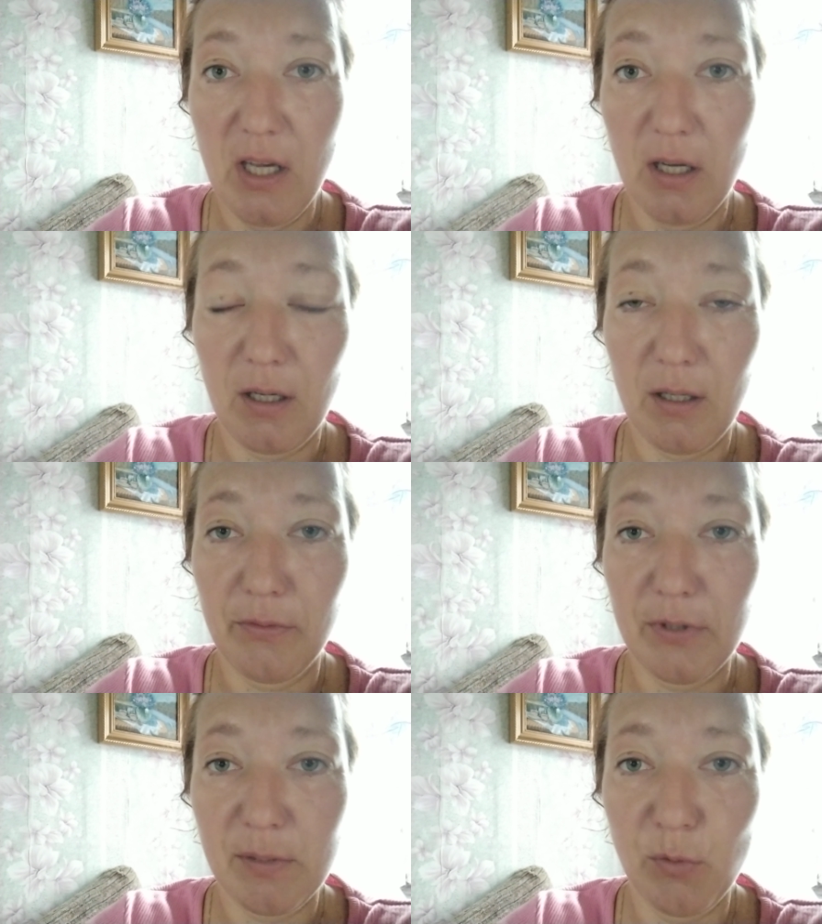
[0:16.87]
А,
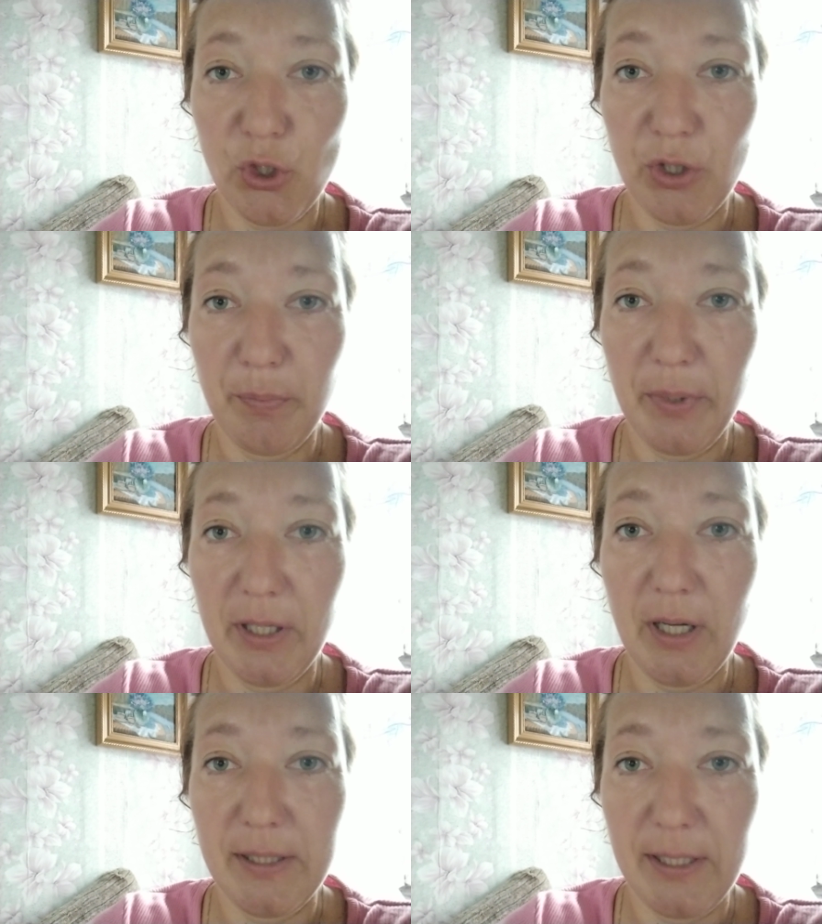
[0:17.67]
возможно,
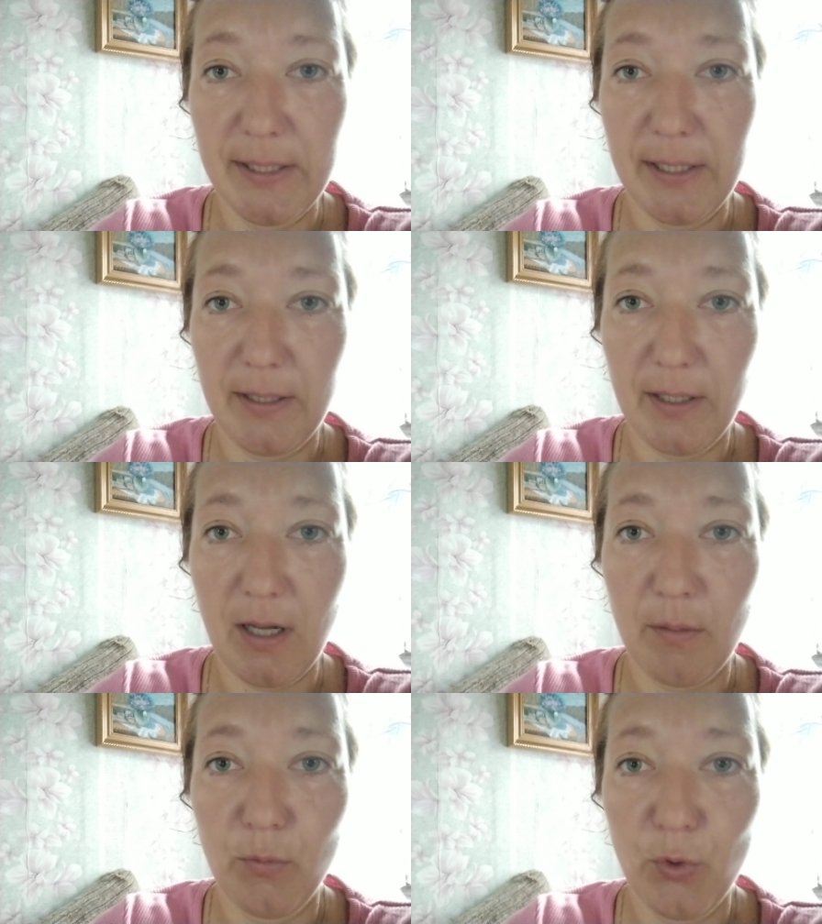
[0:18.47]
пригодится это
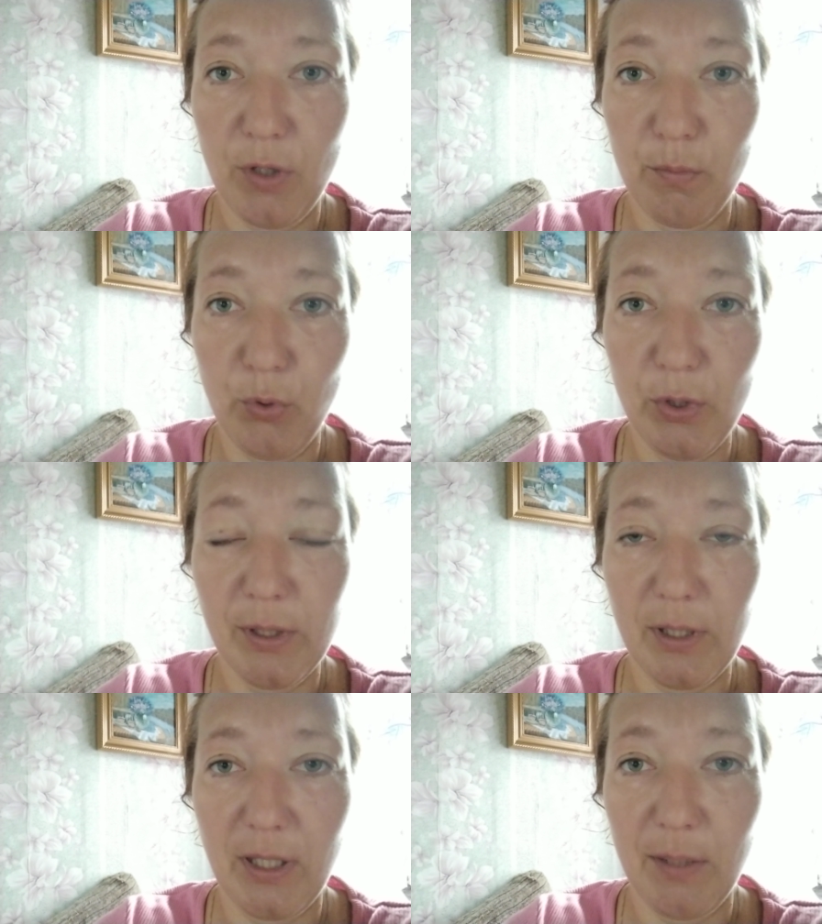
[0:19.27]
кому-нибудь,
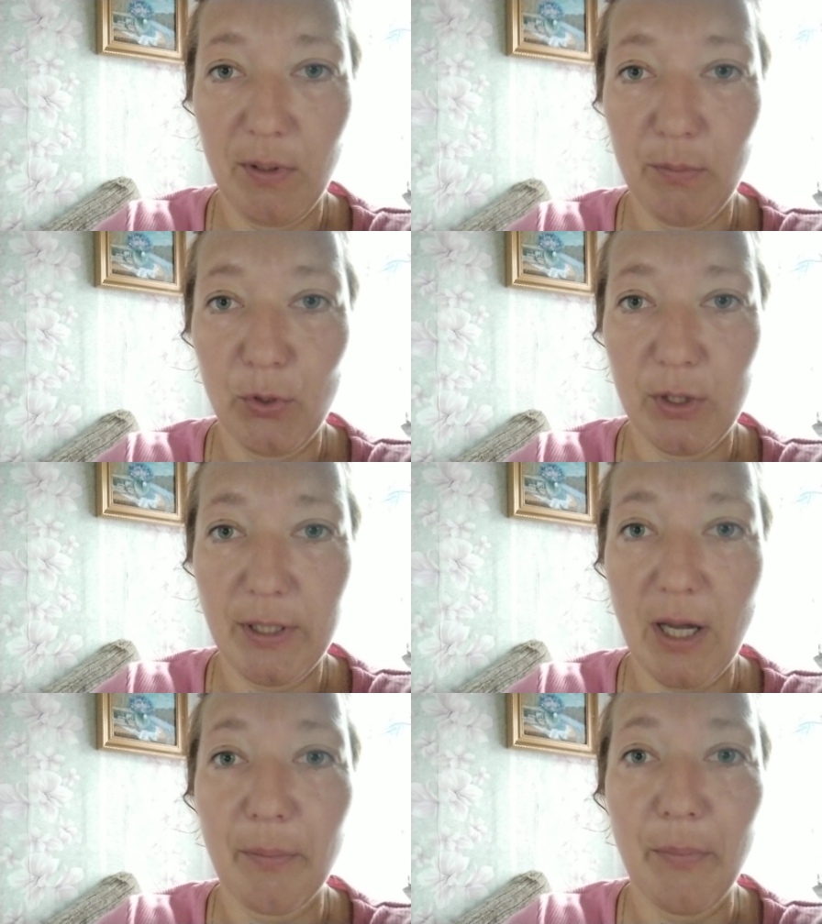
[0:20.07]
каким-нибудь
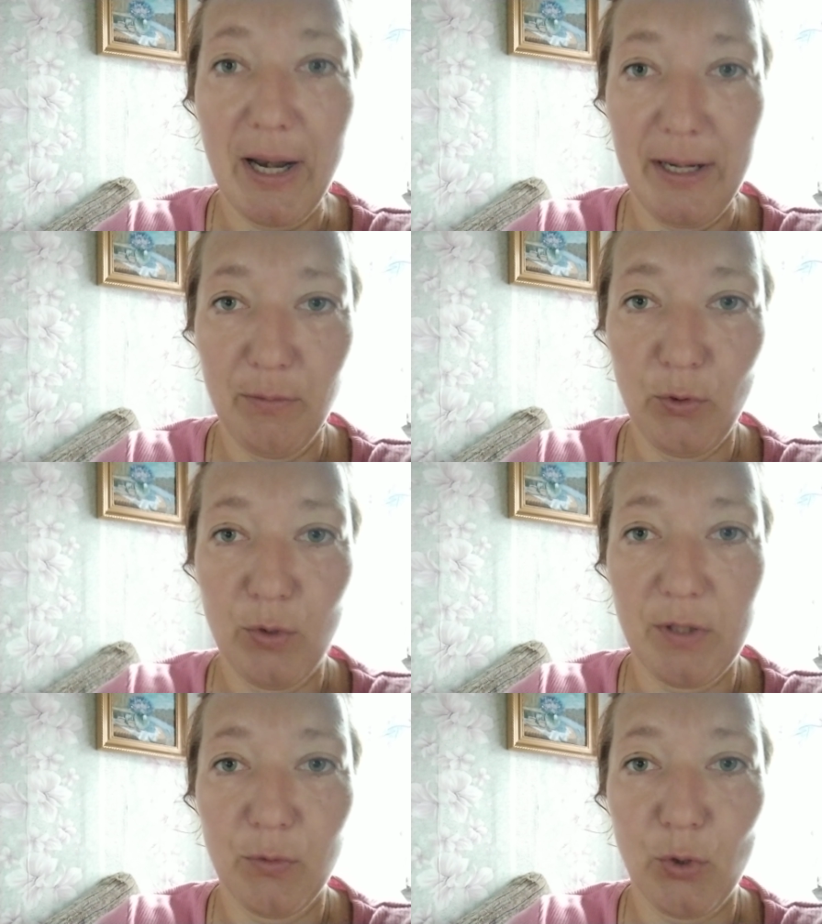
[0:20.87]
нормальным людям.